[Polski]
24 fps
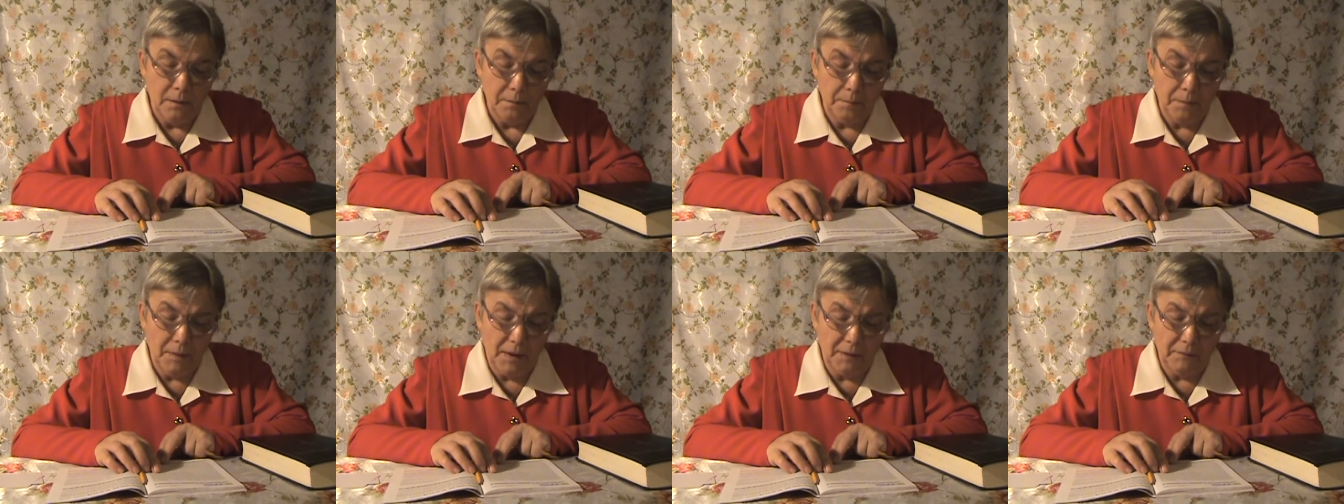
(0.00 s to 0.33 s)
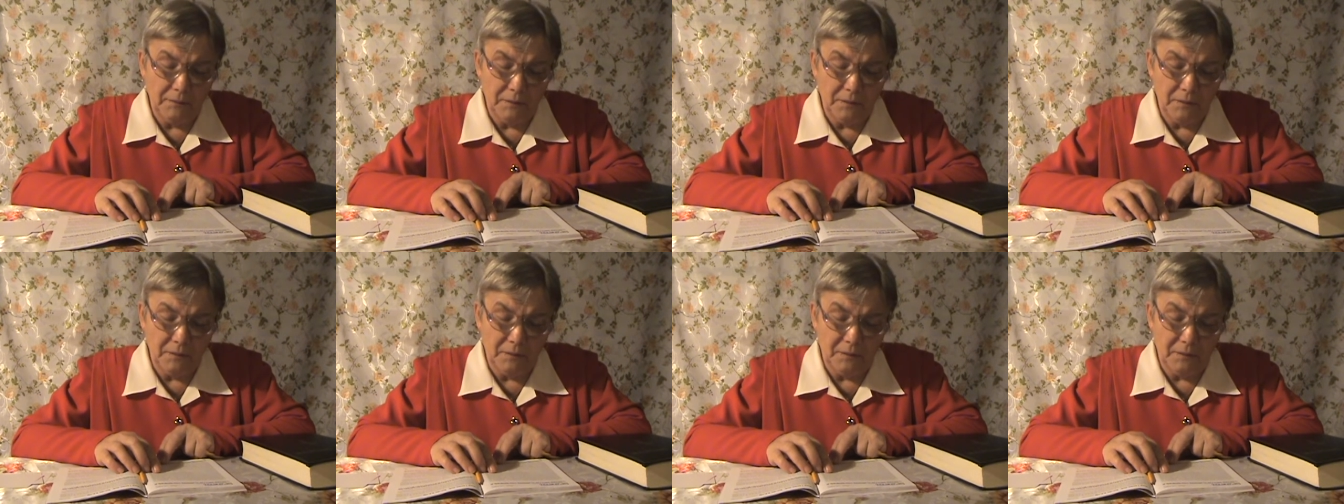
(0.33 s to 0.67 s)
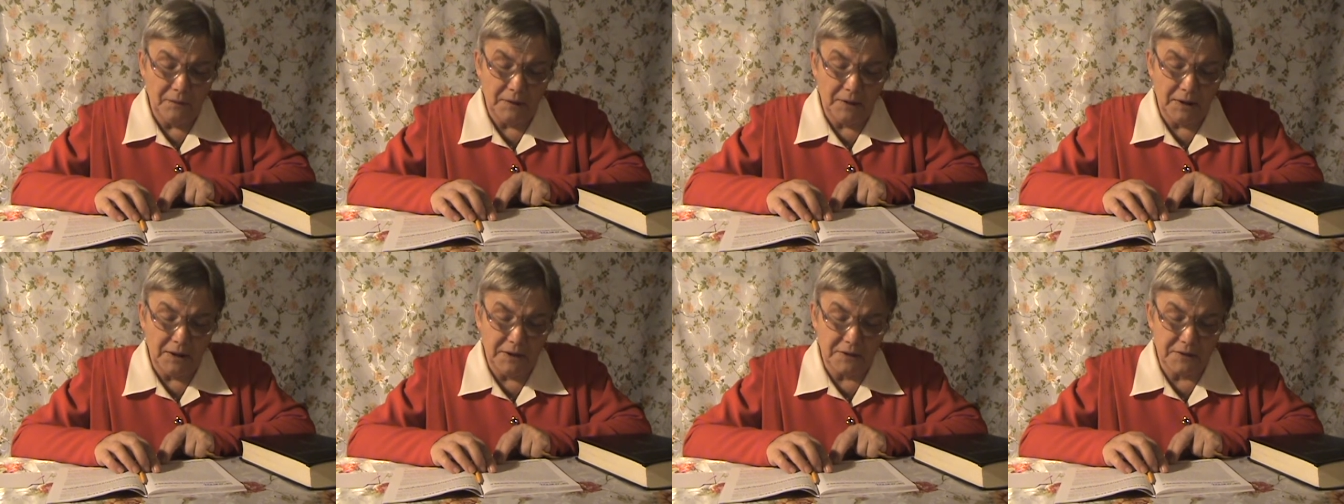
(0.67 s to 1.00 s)
Paweł
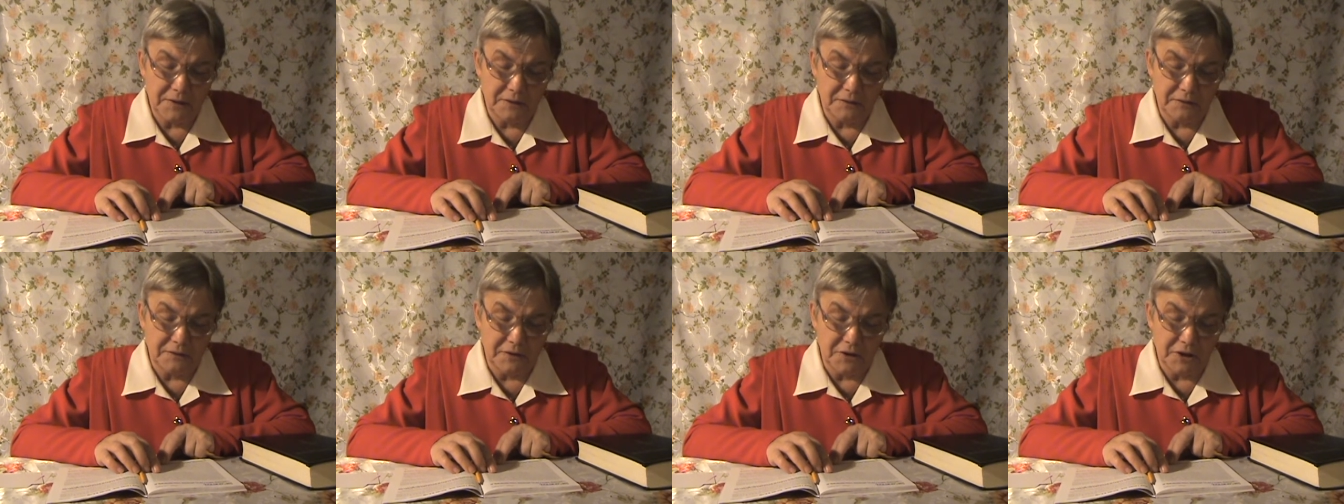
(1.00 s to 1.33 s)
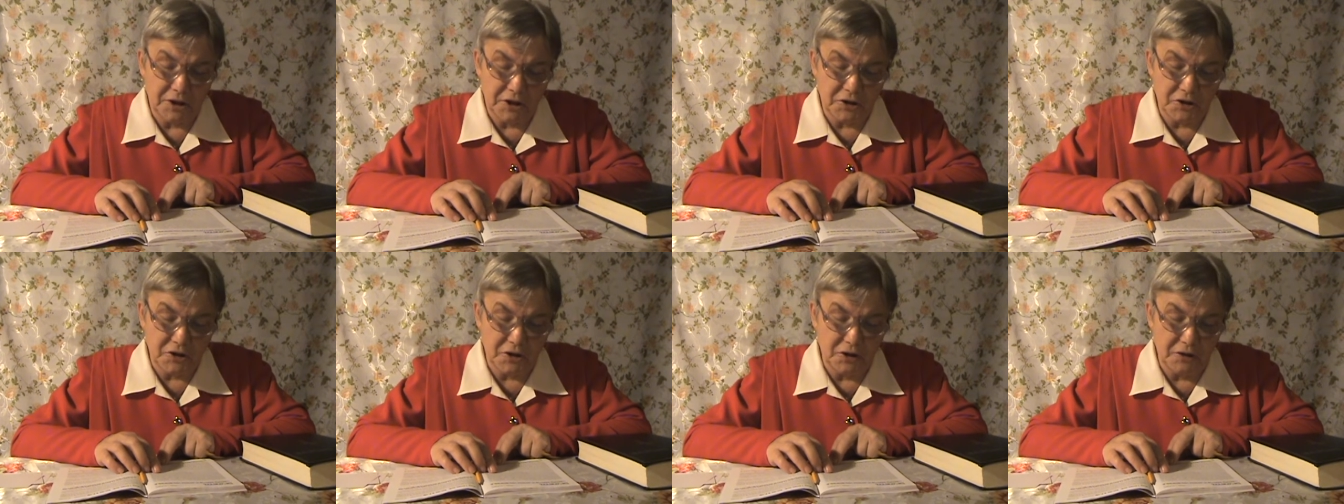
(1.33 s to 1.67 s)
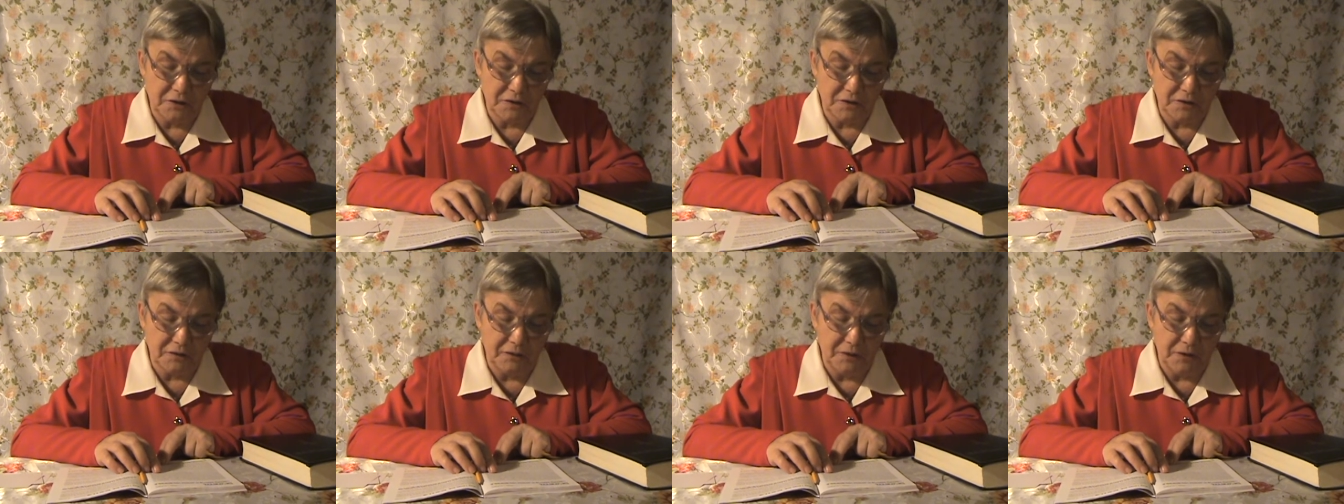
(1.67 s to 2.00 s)
wykazał wcześniej
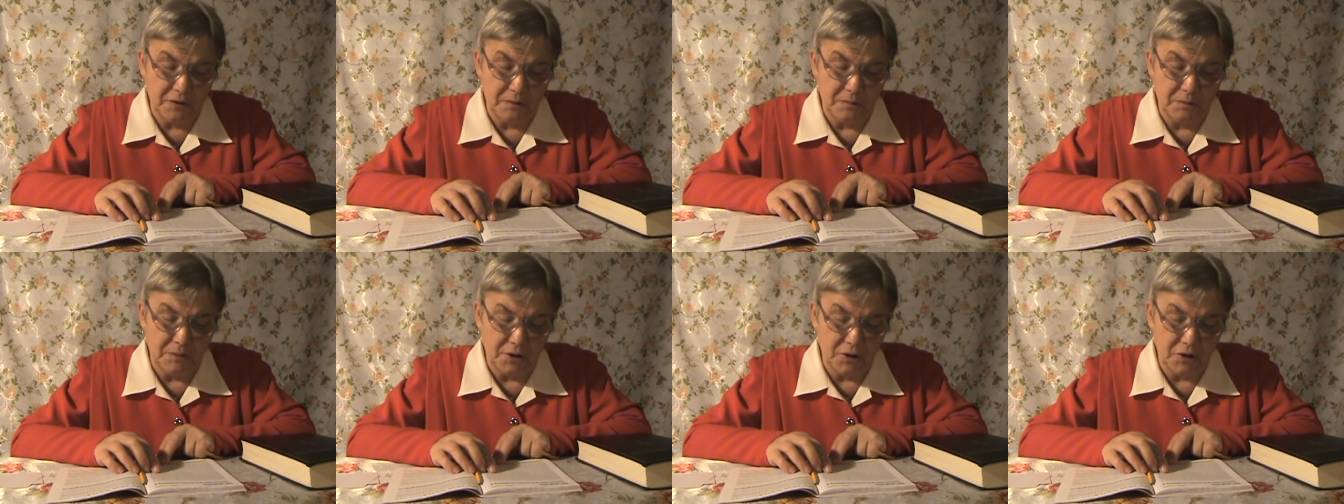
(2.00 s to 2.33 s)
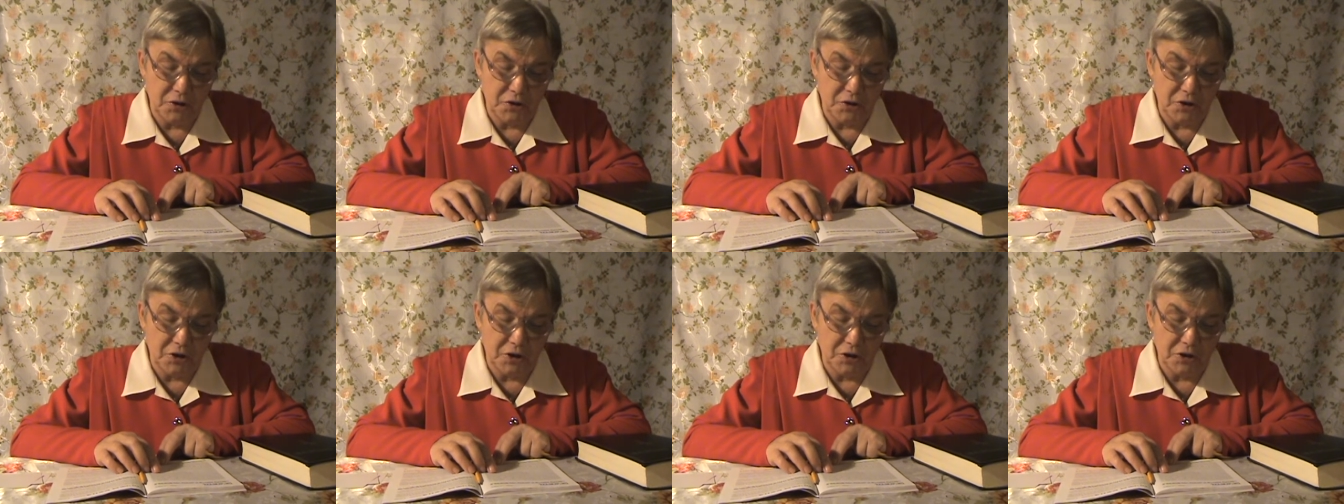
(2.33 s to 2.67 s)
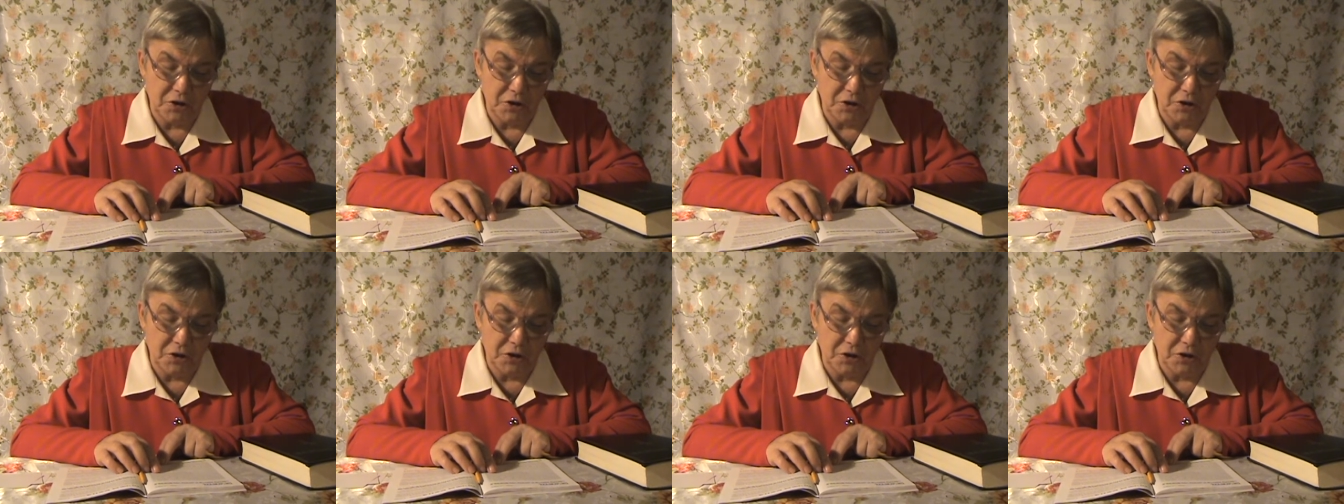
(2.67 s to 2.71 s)
w swoim liście,